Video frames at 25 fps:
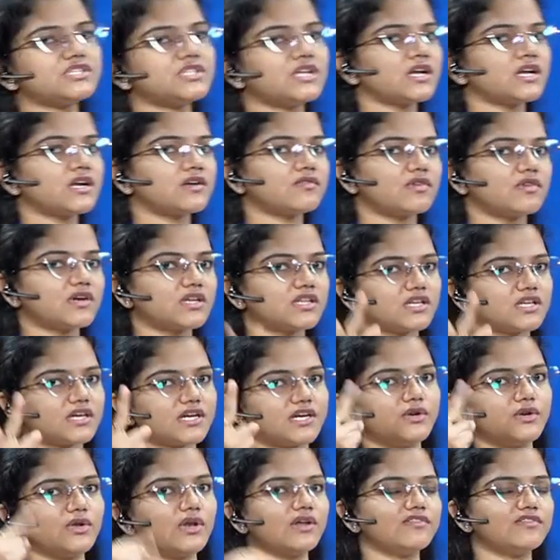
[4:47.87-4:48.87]
అనేటువంటిది
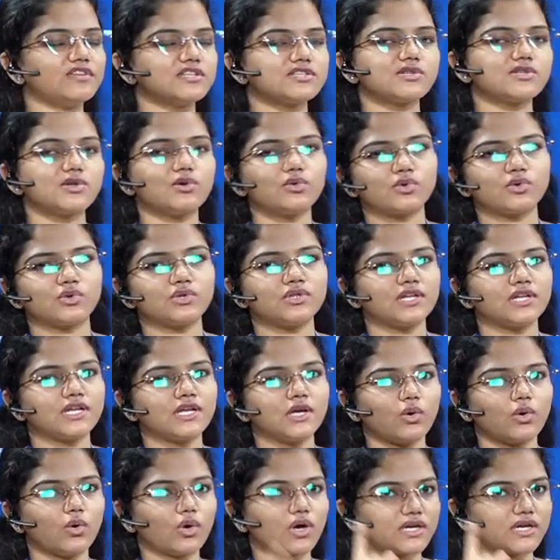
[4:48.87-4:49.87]
రెండు లెవెల్స్లో ఉంటుందండి
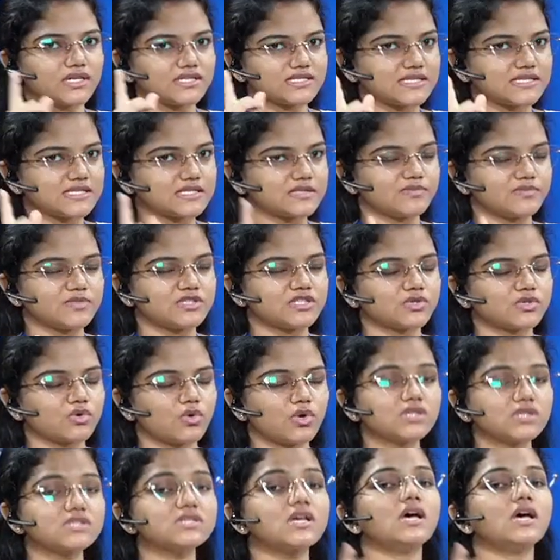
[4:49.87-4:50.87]
ఒకటి సిక్స్ మంత్స్
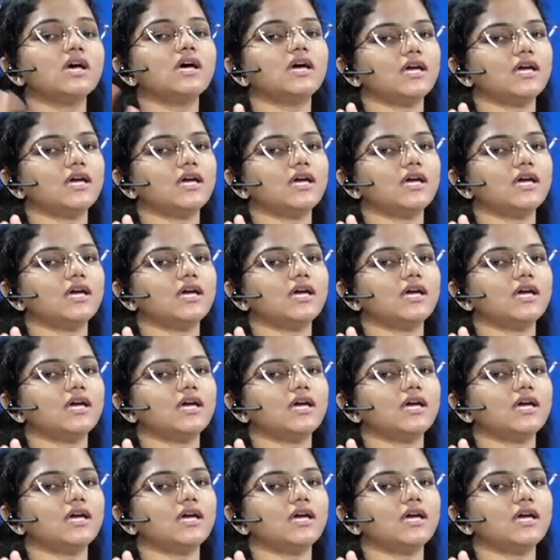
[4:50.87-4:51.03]
కోర్స్